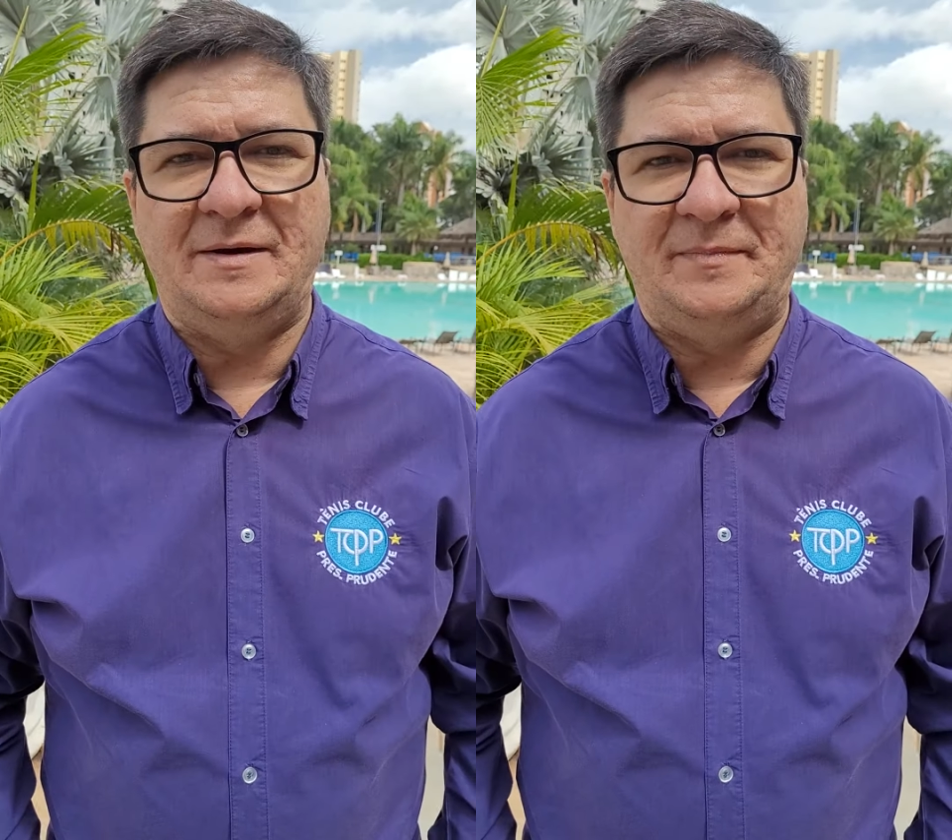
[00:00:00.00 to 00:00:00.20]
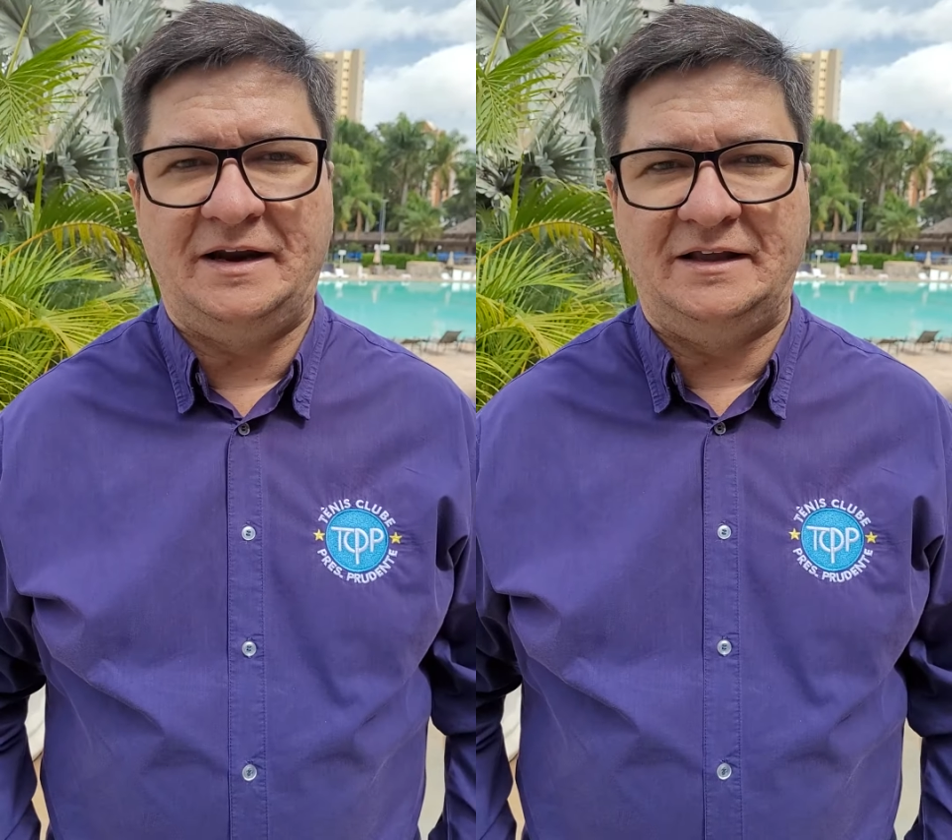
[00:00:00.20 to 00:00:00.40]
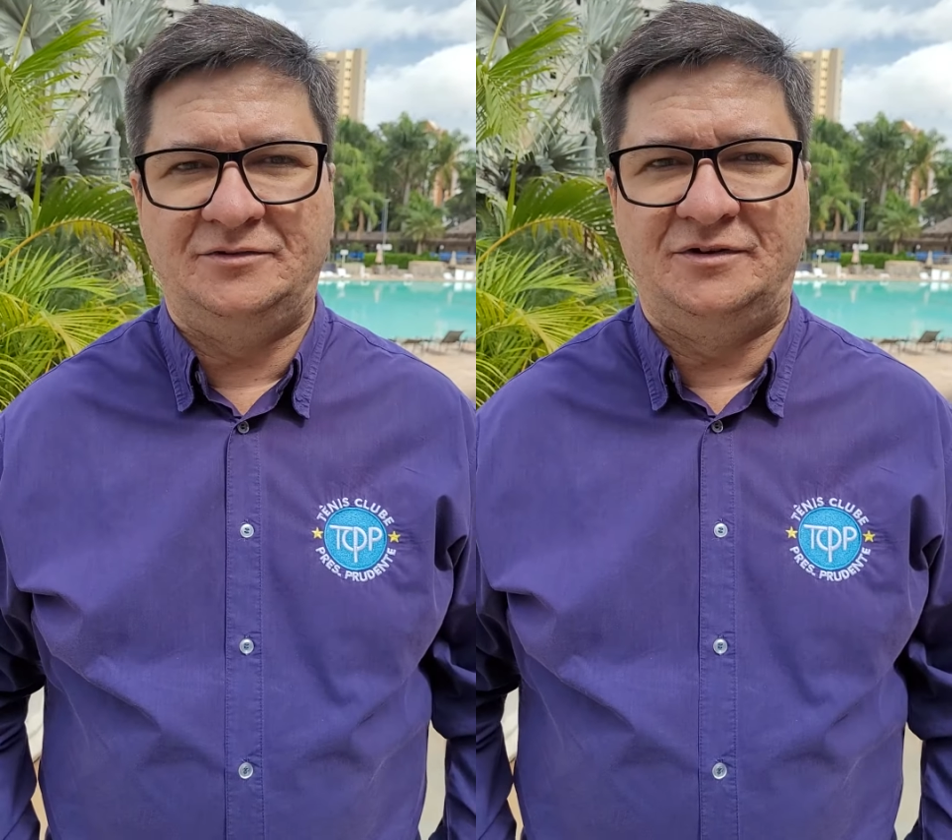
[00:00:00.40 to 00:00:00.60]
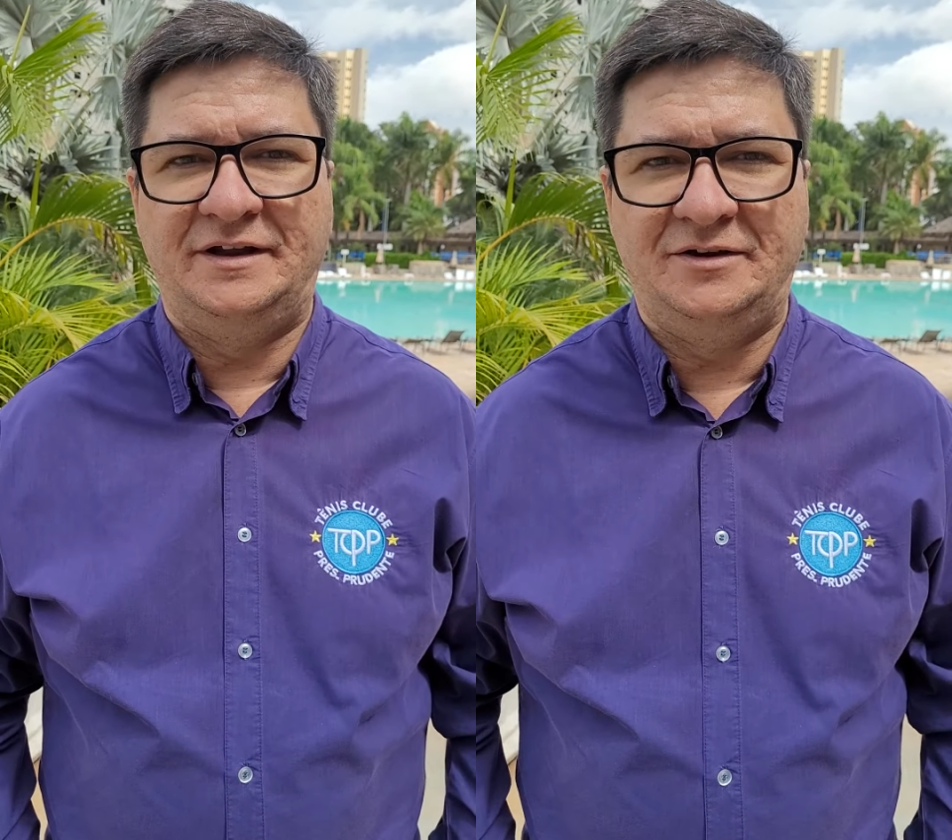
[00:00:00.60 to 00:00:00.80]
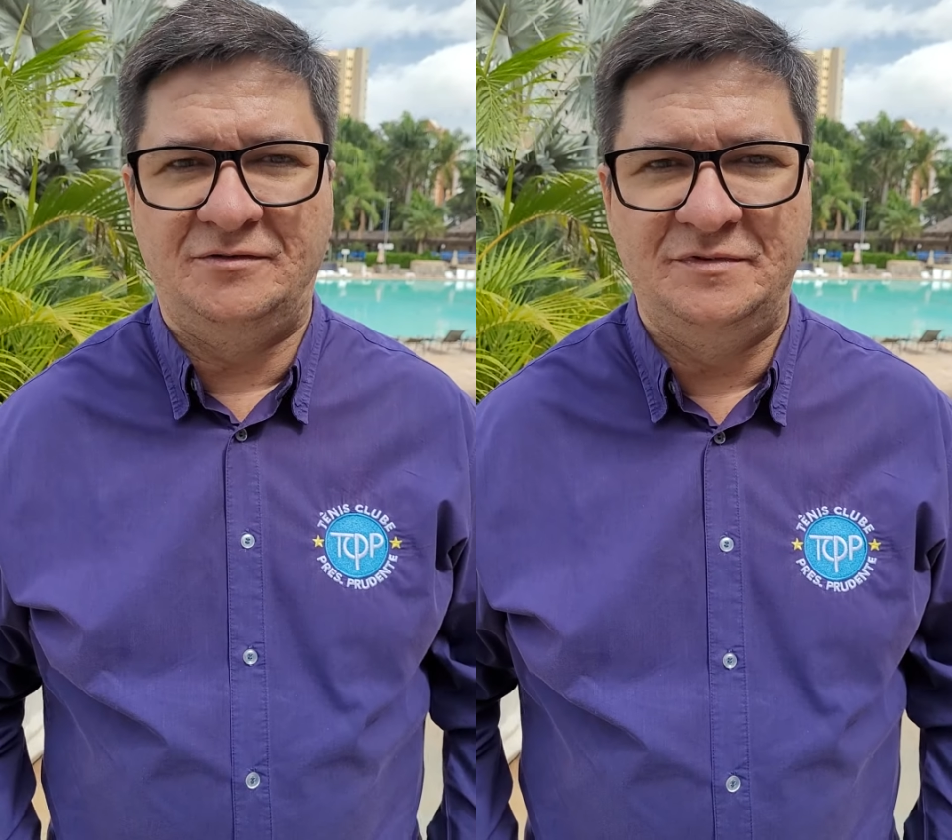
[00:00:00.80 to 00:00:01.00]
aparador
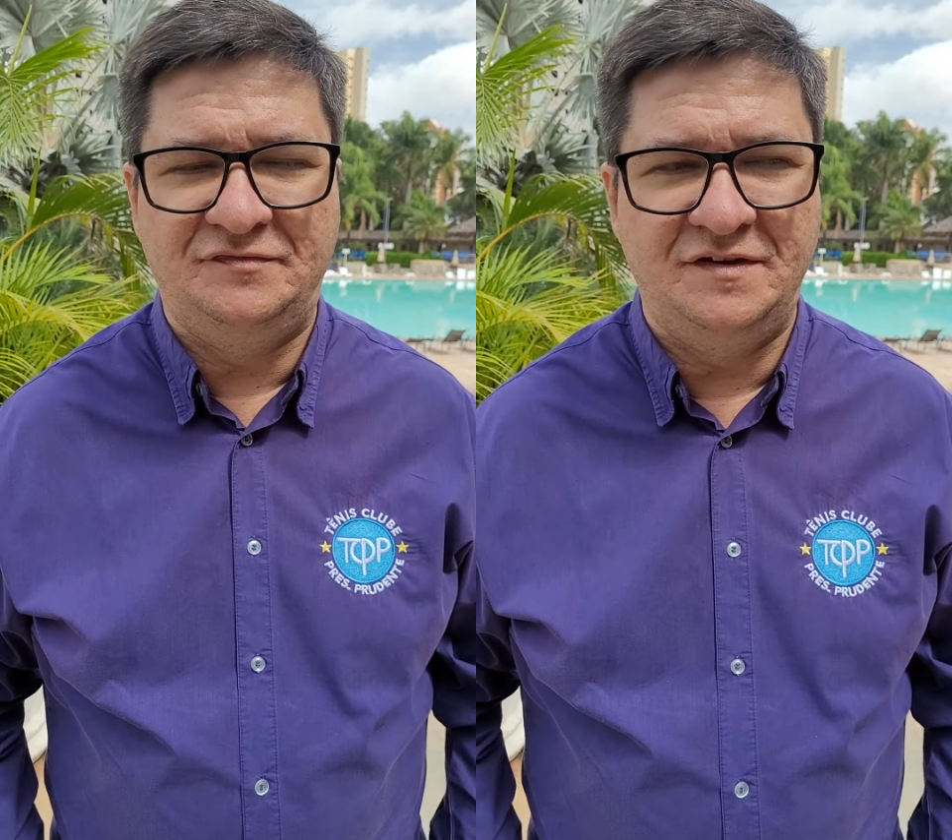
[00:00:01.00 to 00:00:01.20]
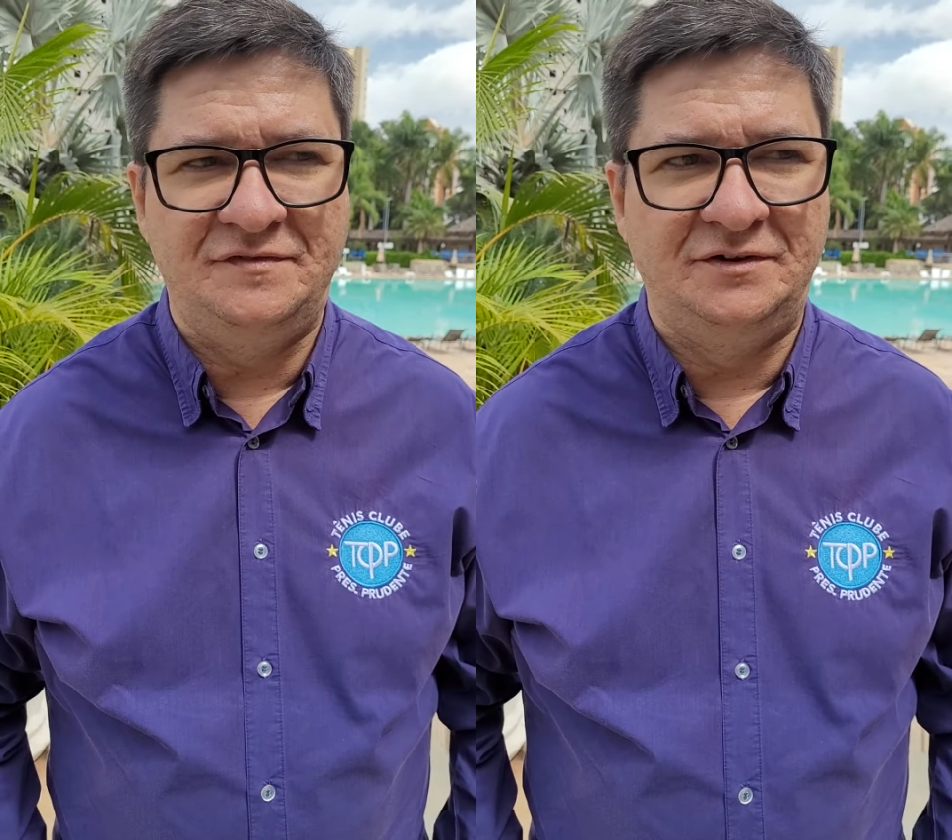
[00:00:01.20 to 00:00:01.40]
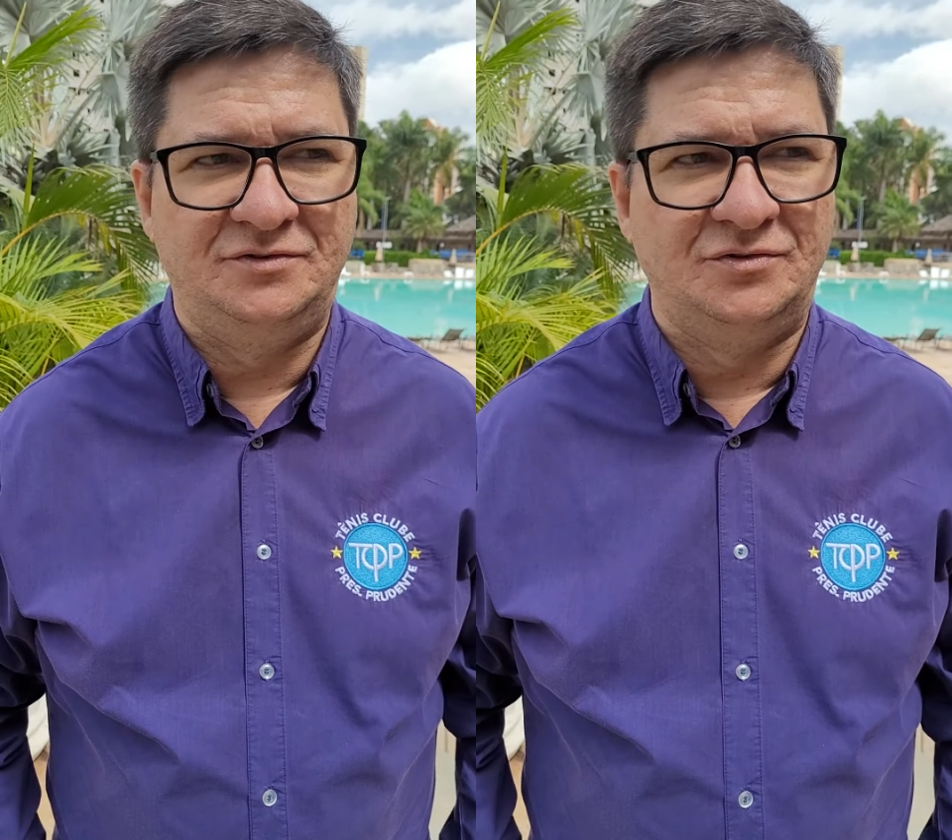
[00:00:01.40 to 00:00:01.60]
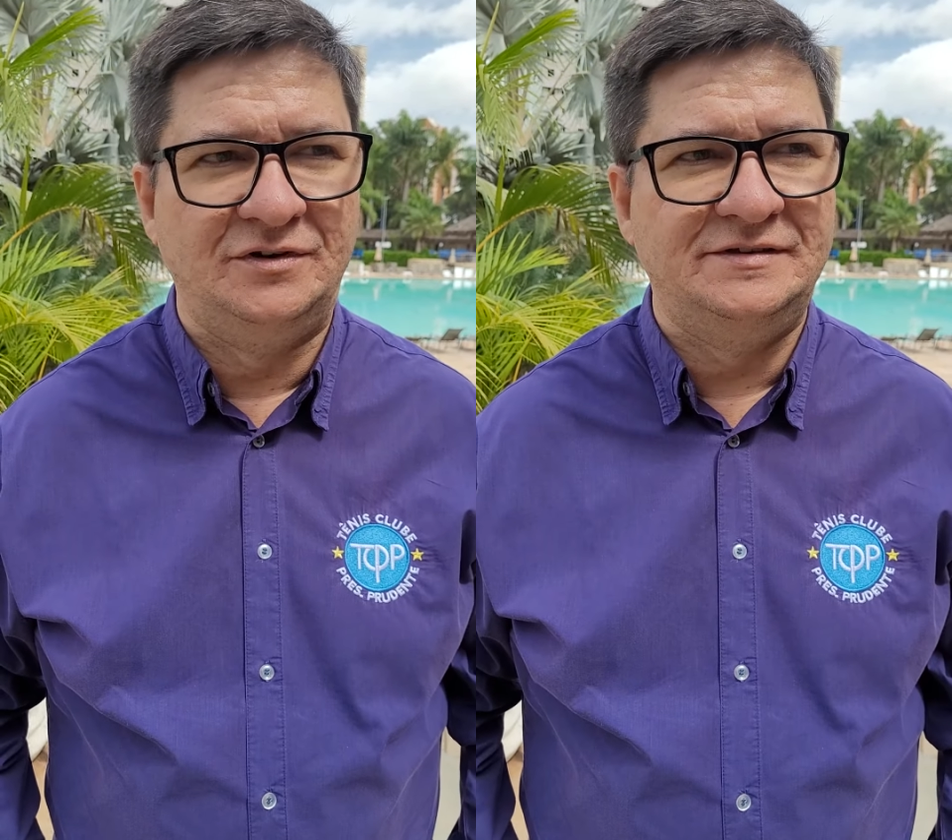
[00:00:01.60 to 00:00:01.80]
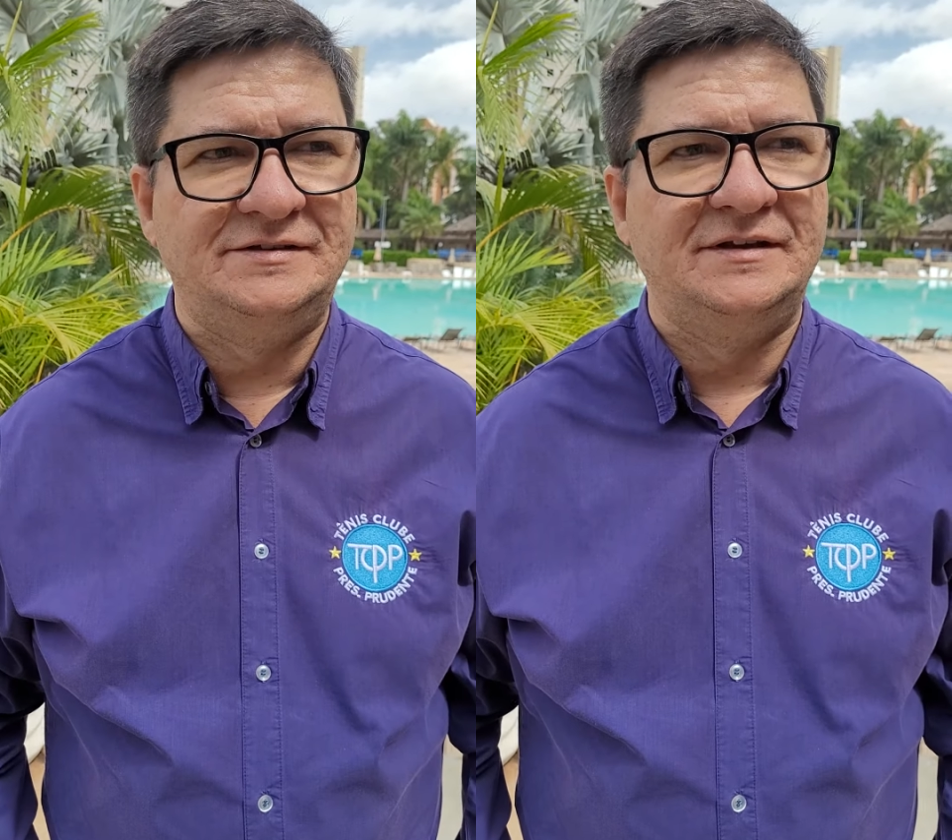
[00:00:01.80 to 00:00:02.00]
aí com o Buffet
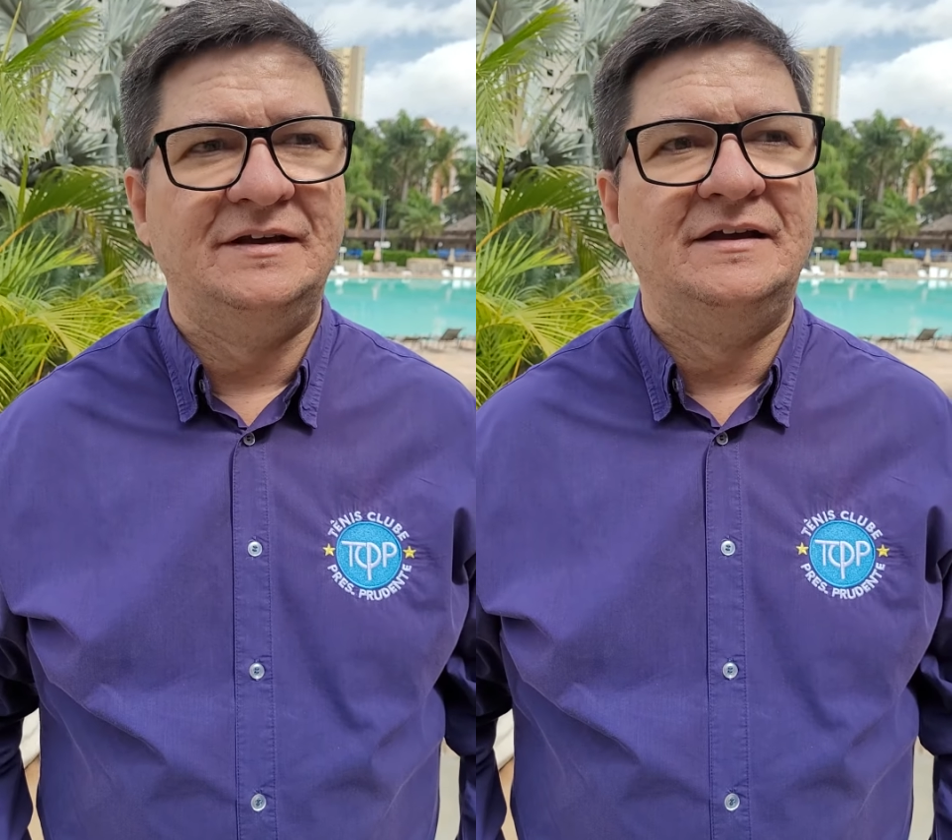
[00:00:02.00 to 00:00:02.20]
Virtudes.